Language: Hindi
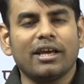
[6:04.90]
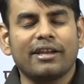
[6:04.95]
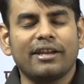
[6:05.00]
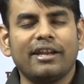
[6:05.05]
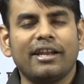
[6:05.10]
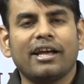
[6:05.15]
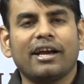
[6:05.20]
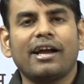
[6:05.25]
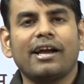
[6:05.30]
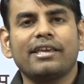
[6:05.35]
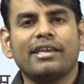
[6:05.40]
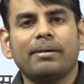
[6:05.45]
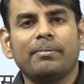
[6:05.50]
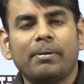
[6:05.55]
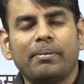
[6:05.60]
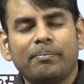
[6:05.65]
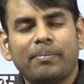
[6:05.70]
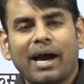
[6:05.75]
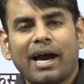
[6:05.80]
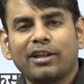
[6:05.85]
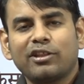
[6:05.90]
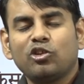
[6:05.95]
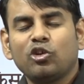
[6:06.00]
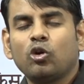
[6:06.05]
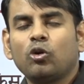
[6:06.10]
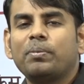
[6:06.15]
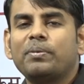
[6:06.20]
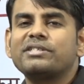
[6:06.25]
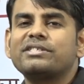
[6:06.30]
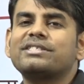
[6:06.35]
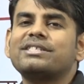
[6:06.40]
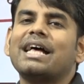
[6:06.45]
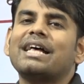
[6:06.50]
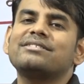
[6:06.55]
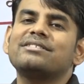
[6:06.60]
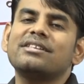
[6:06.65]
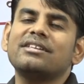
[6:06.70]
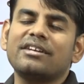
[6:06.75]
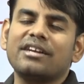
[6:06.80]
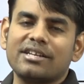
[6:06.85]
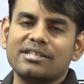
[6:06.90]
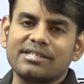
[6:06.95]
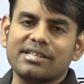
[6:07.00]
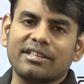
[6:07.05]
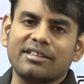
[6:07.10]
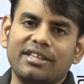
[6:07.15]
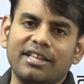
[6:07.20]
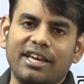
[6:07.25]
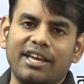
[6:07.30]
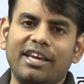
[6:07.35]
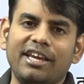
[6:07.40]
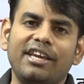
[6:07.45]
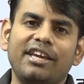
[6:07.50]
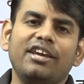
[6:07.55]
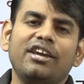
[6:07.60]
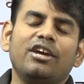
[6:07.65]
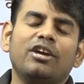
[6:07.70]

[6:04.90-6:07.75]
लगने लगा कि अब हम भारतीयों के ऊपर शासन कर सकते हैं